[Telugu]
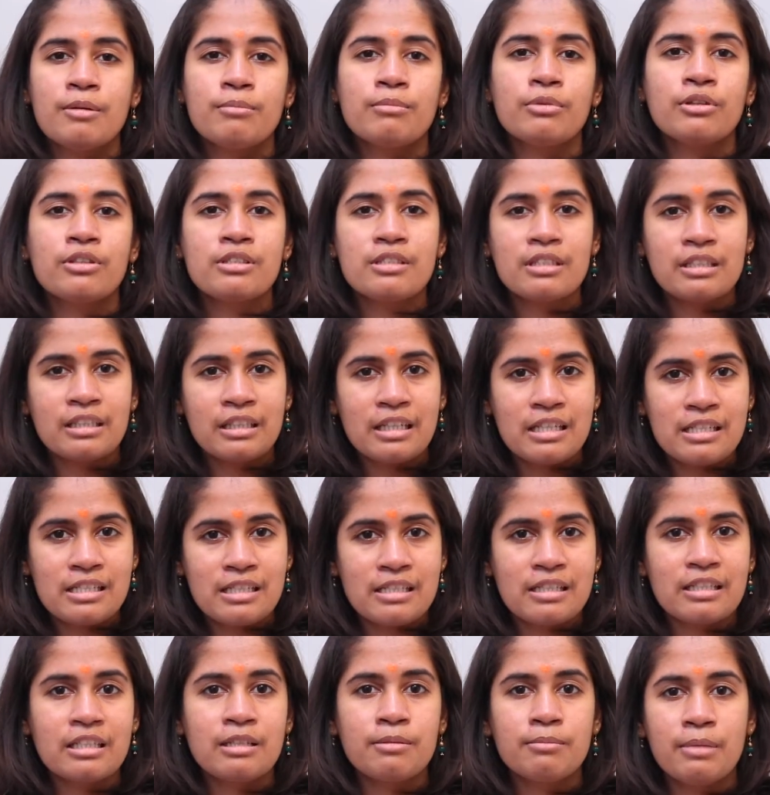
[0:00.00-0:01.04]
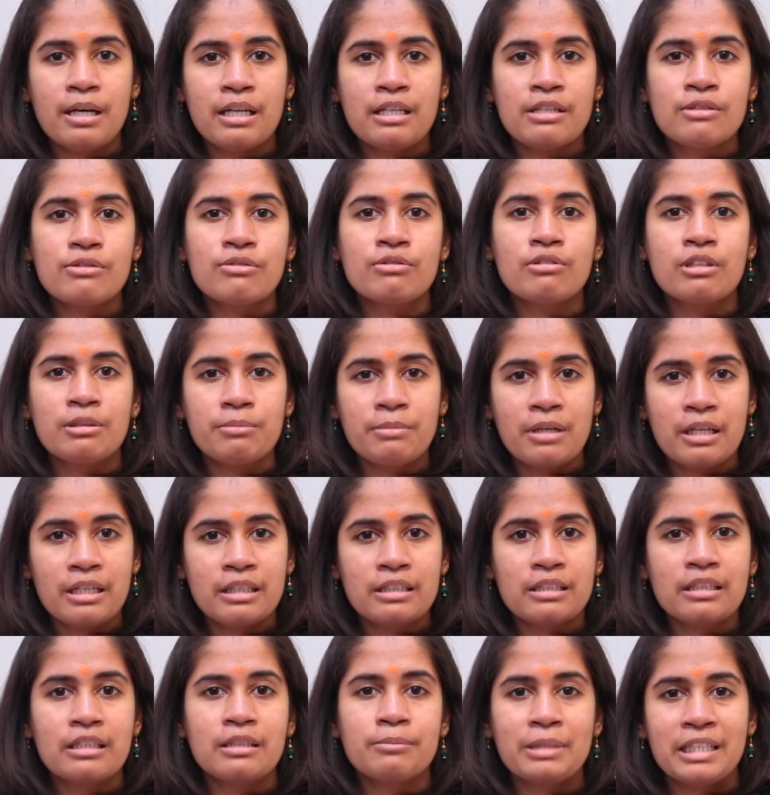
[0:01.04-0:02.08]
బికాజ్ ఇన్ కేస్ ఏదైనా ఇంబ్యాలెన్స్ ఉంటే
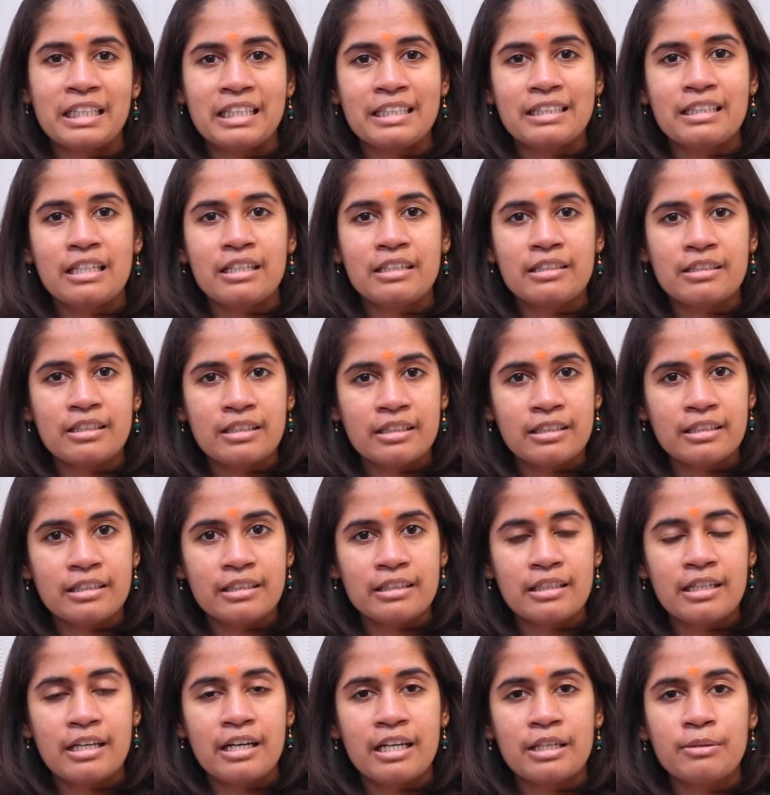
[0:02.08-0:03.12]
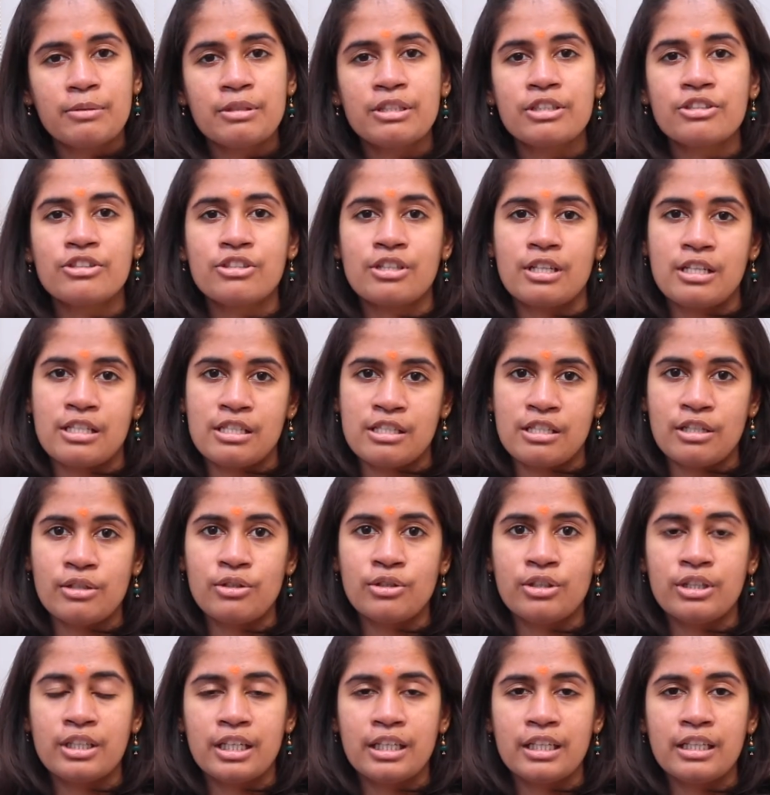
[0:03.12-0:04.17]
మనకి మనకి దాన్ని తగ్గట్టుగా ఆయుర్వేదిక్ చికిత్సలు
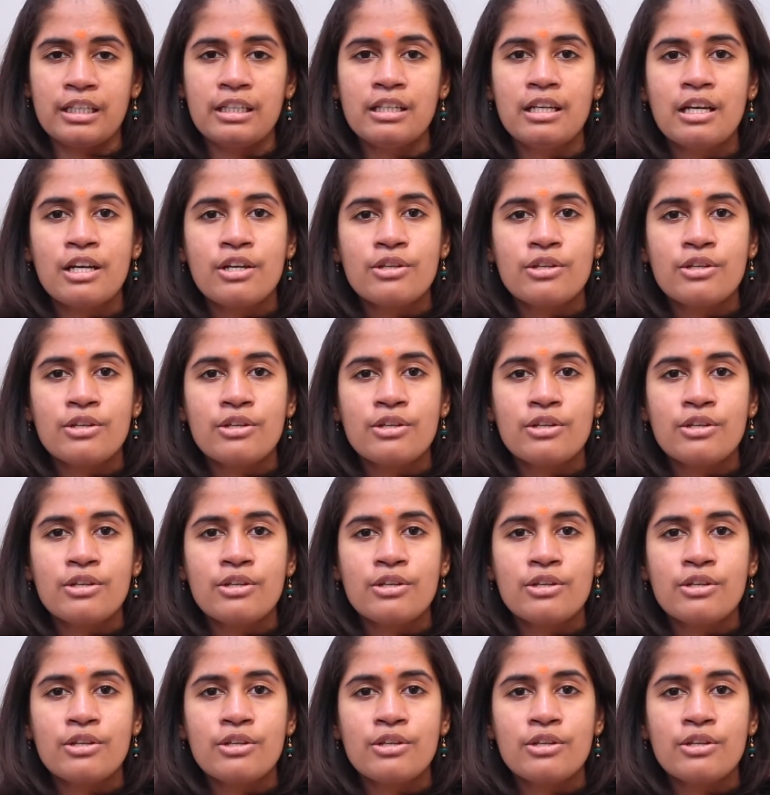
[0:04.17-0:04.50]
ఉంటాయి